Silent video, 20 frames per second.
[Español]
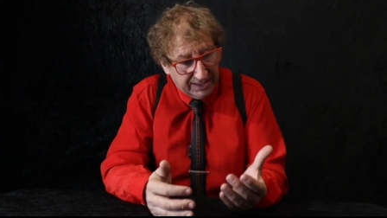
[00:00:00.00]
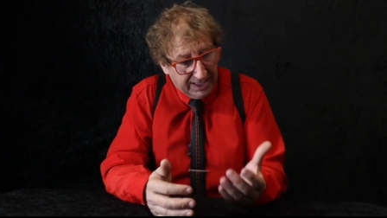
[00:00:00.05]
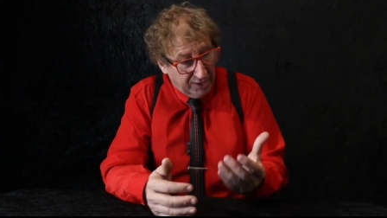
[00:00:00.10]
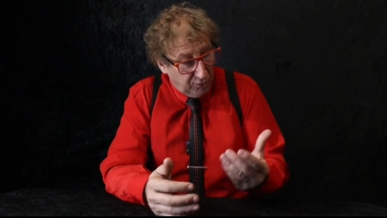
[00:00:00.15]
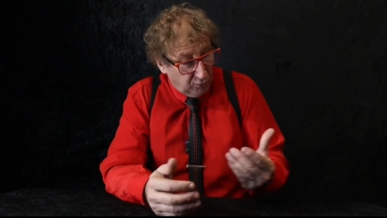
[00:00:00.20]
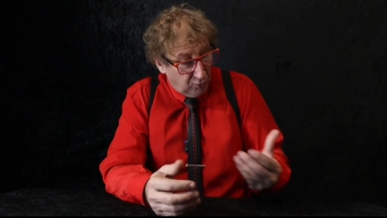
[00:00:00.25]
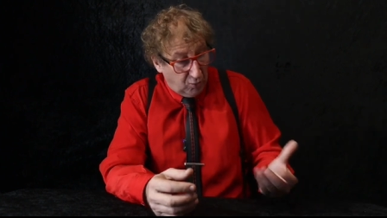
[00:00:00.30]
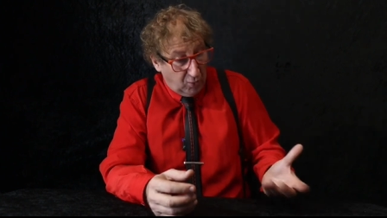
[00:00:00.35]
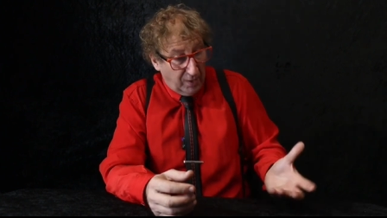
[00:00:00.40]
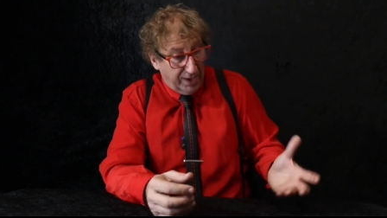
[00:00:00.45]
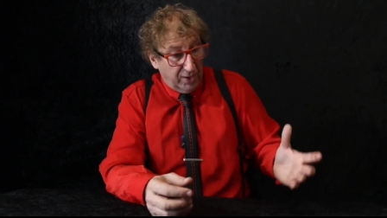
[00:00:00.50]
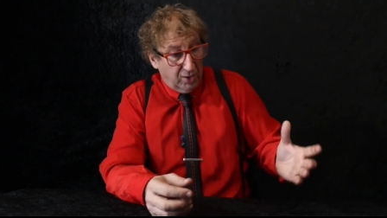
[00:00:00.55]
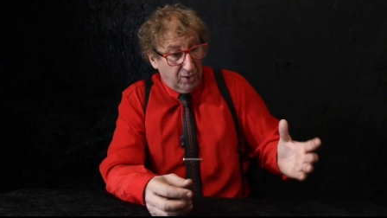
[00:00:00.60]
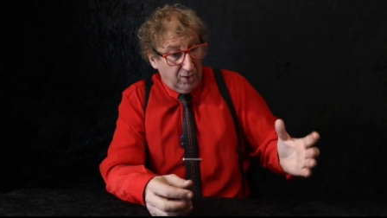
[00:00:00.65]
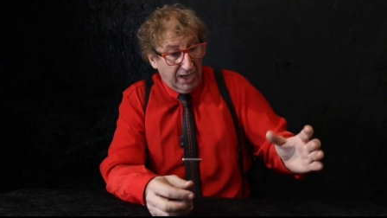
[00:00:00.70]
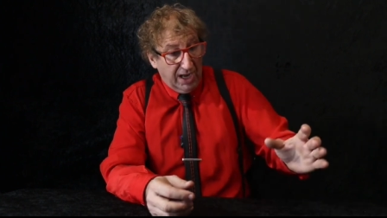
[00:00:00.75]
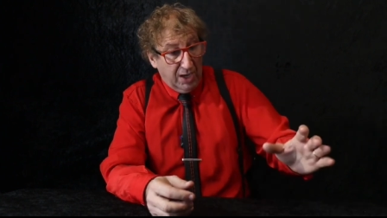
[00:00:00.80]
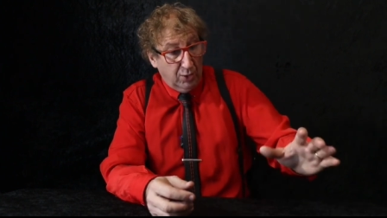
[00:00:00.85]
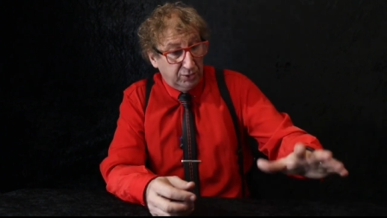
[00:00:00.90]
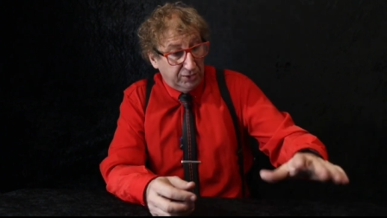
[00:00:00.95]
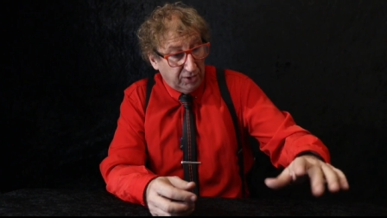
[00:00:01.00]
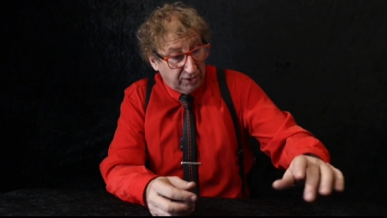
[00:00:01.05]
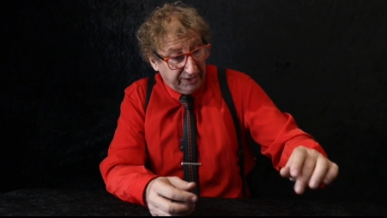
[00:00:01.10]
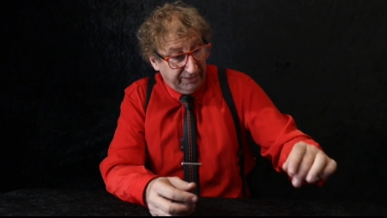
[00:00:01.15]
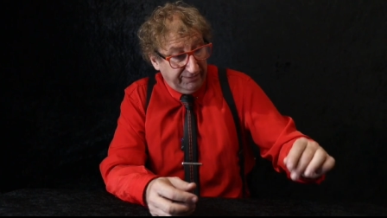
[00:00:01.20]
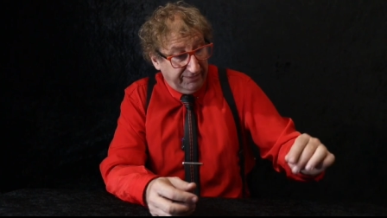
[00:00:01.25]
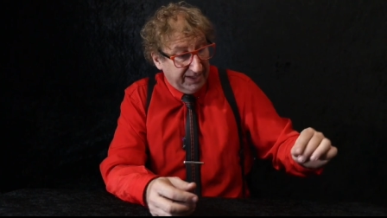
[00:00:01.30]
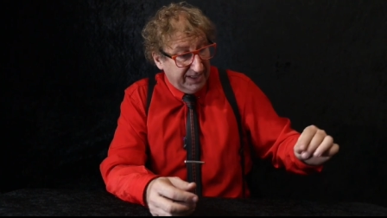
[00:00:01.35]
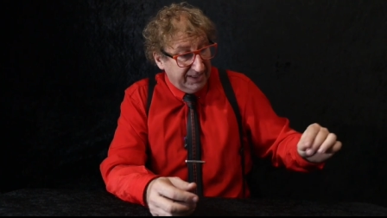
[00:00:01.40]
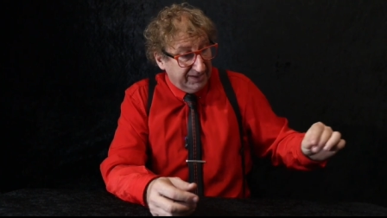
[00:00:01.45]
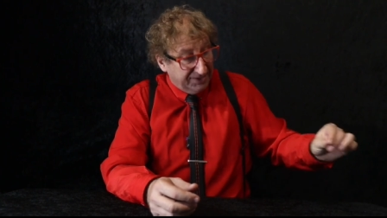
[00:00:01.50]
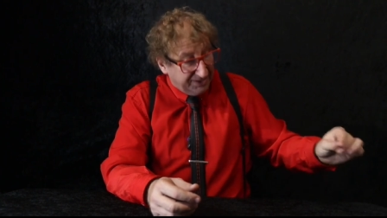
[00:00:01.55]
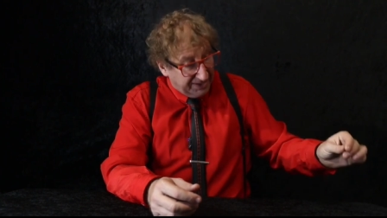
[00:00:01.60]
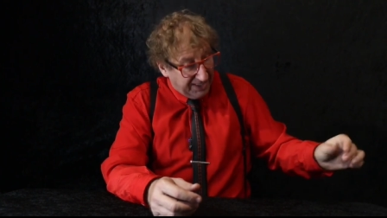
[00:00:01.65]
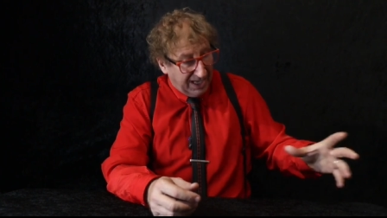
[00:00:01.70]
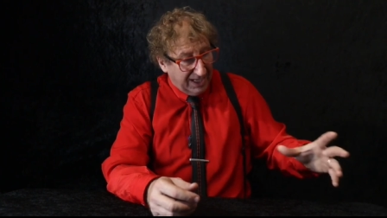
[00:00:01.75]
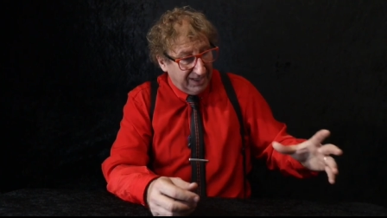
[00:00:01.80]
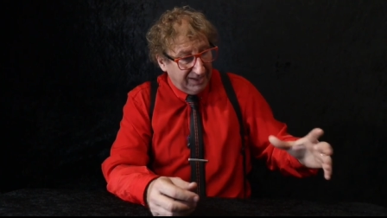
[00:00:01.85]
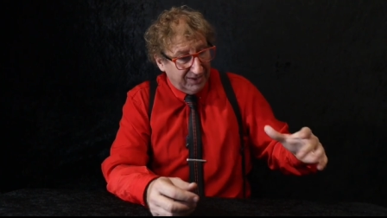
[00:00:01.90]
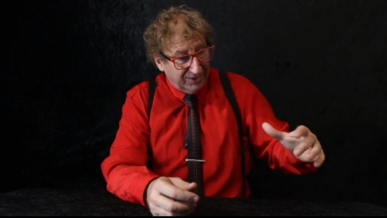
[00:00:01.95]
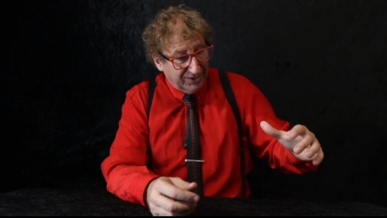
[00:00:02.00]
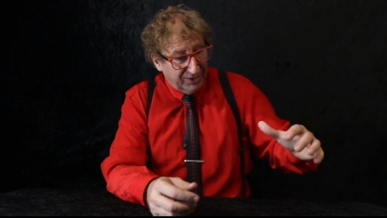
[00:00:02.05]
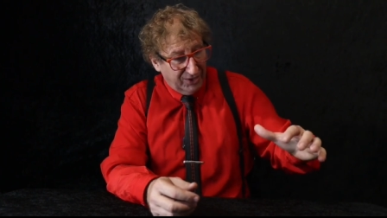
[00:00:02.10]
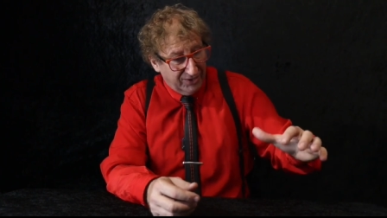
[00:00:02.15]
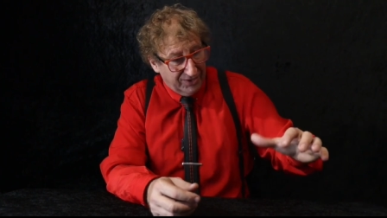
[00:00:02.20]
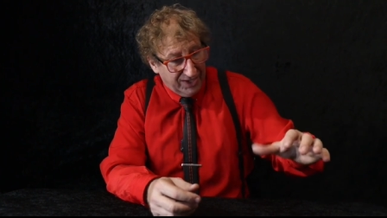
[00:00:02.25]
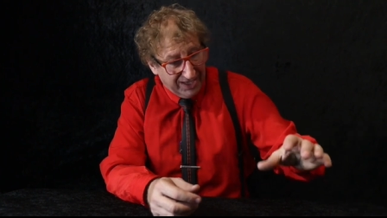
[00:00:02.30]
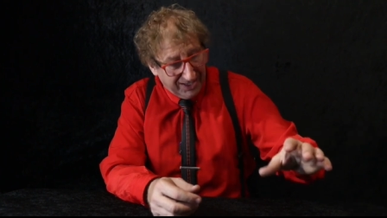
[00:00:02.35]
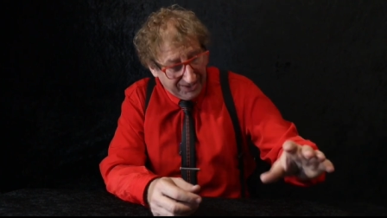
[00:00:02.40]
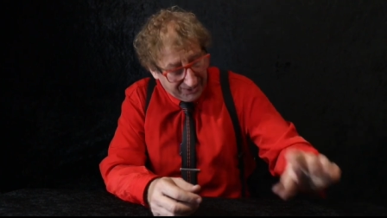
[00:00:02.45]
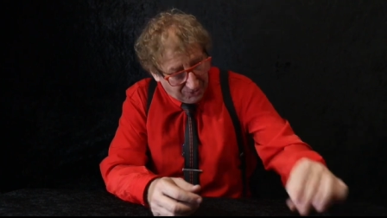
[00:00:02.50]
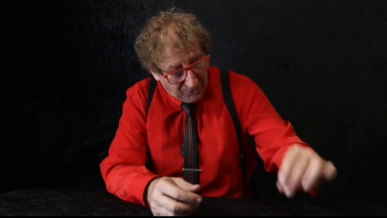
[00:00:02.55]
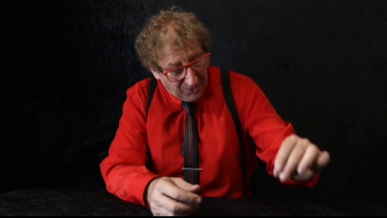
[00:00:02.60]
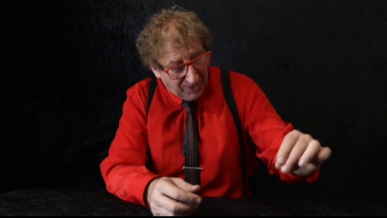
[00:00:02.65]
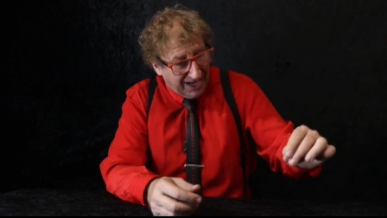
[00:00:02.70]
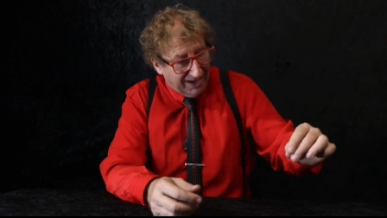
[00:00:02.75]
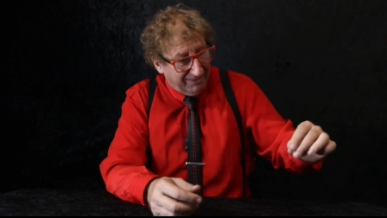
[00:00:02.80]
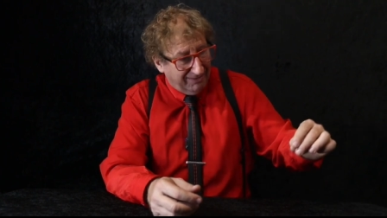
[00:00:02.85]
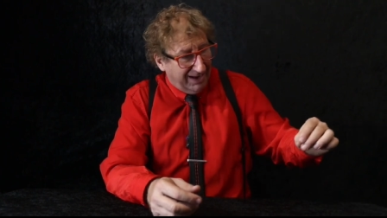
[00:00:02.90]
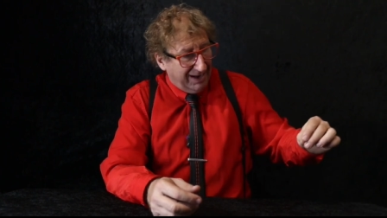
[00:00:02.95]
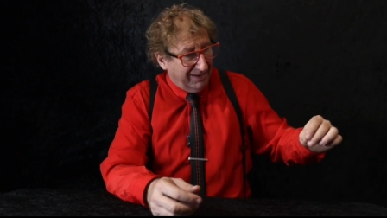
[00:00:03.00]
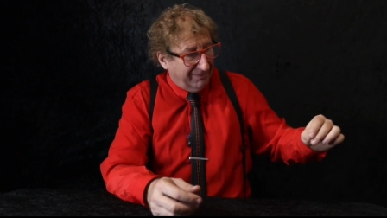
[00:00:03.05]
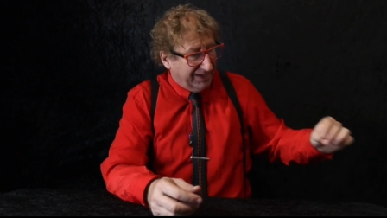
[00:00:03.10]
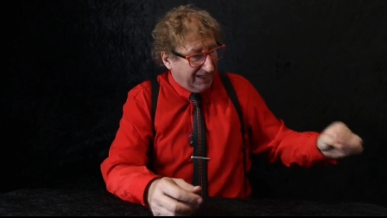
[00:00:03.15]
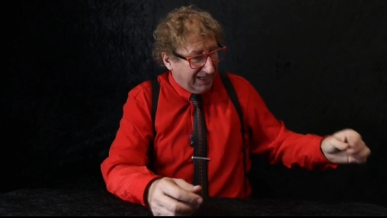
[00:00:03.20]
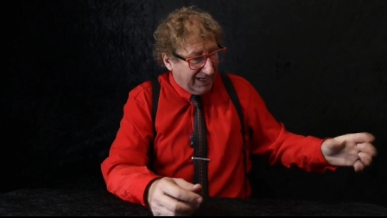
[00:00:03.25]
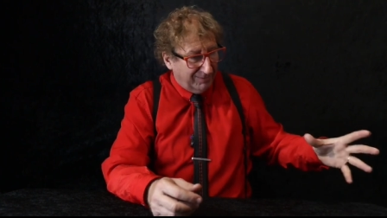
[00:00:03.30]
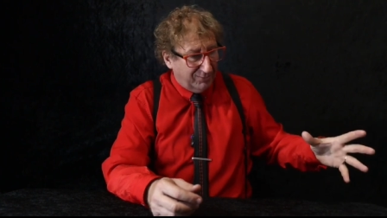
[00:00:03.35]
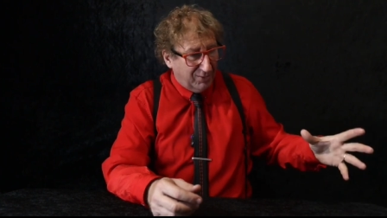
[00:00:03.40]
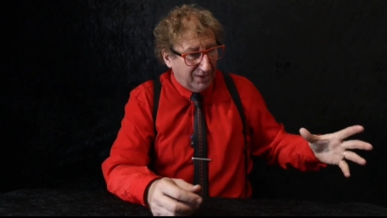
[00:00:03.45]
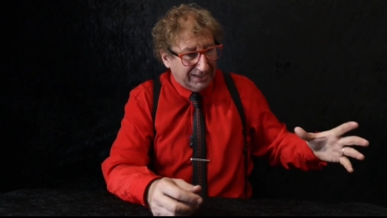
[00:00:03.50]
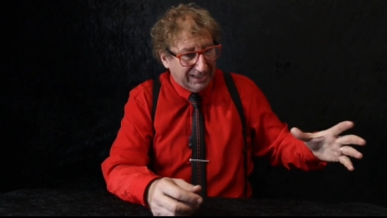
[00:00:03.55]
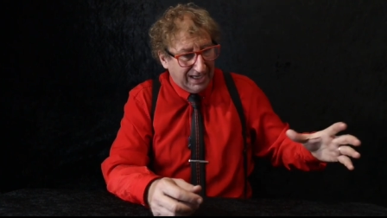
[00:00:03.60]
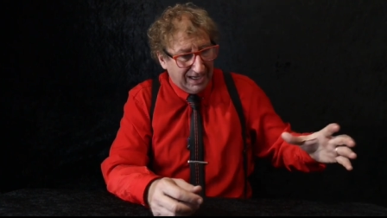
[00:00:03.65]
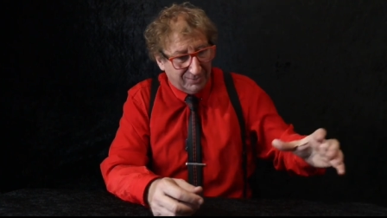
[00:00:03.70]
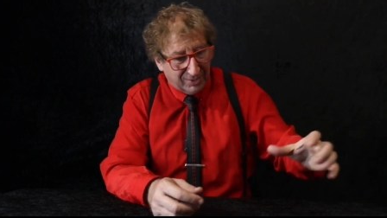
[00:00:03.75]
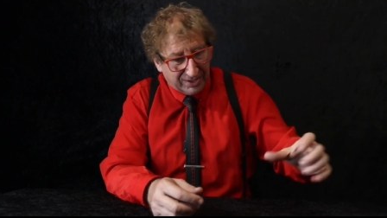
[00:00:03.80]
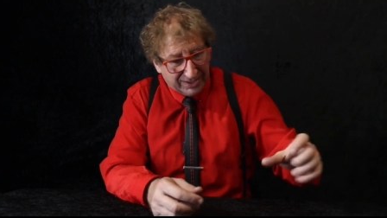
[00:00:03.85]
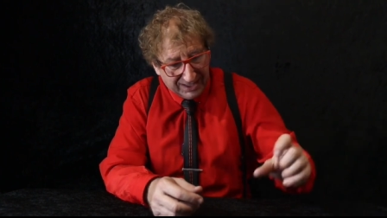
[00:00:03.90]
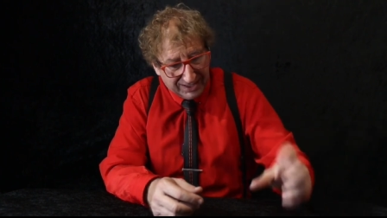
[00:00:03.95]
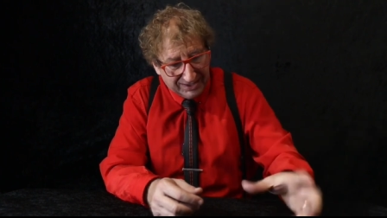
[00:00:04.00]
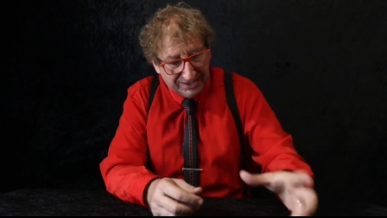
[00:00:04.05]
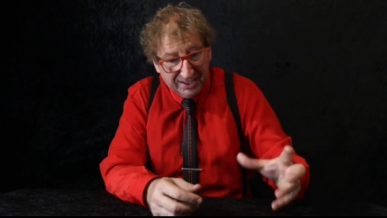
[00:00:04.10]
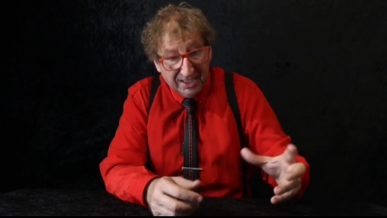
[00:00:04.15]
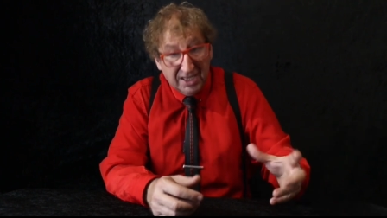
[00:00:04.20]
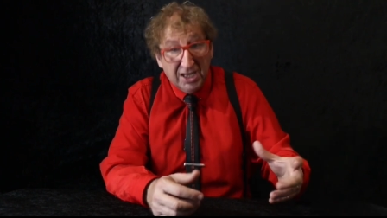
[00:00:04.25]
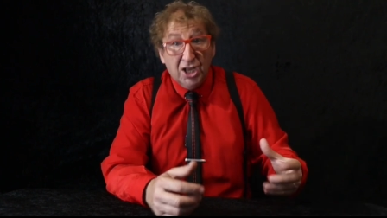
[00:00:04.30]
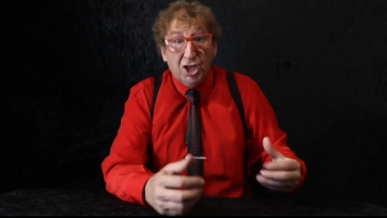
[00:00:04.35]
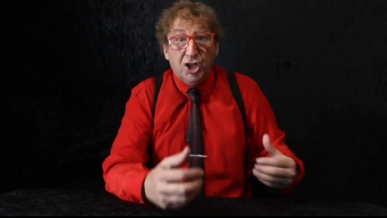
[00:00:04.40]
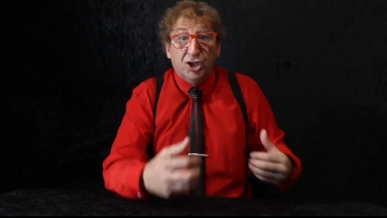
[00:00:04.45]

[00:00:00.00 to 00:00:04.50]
en un juego autorreferencial donde él jugaba, a abrir la puerta y la puerta se...